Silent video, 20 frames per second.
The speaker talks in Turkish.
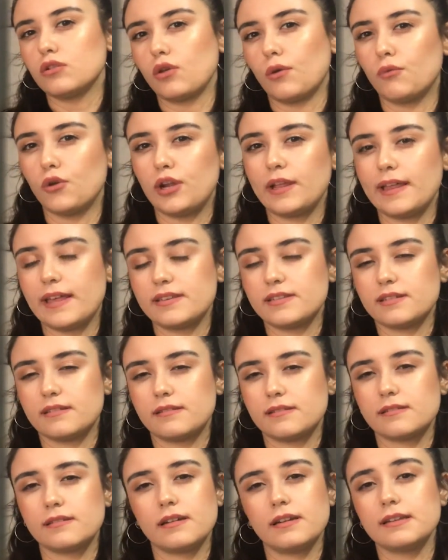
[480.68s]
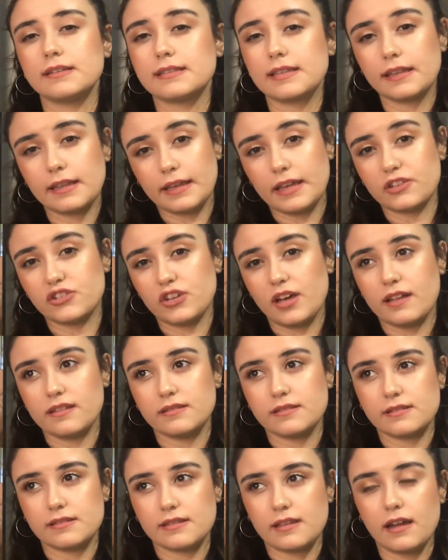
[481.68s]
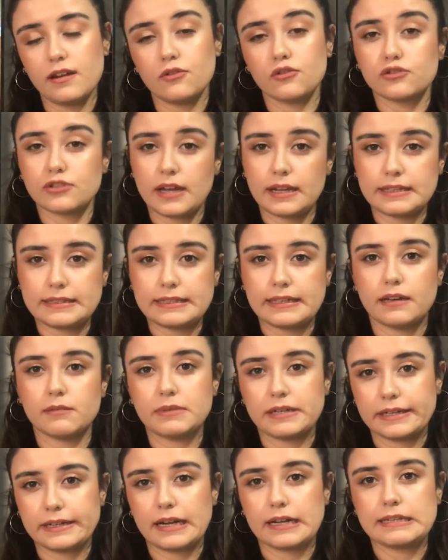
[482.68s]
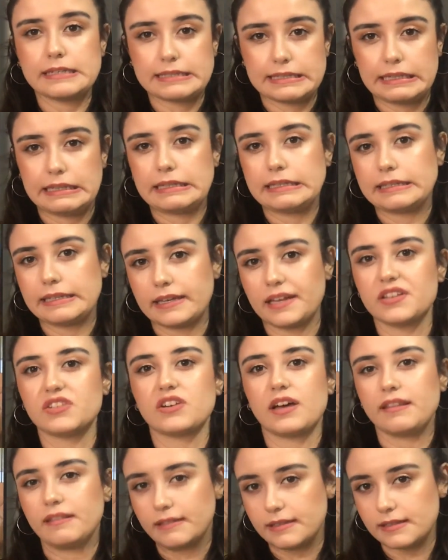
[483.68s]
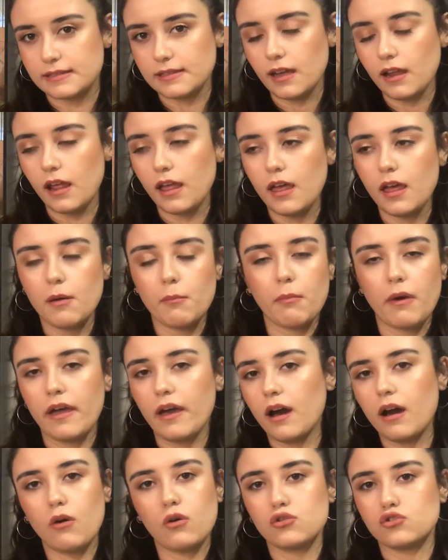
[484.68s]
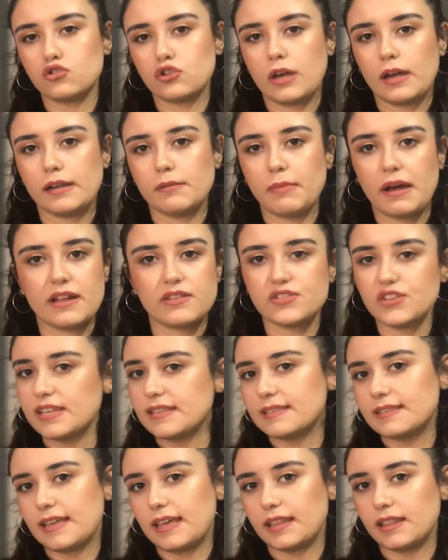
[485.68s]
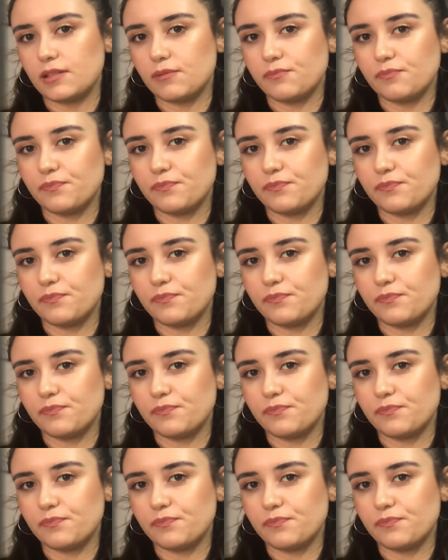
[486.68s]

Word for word: gidiyor böyle gençlik dizileri, lisede geçen diziler. Özellikle Amerikan dizilerinde geçen diziler. Bayağı hoş yani. Bence izleyin.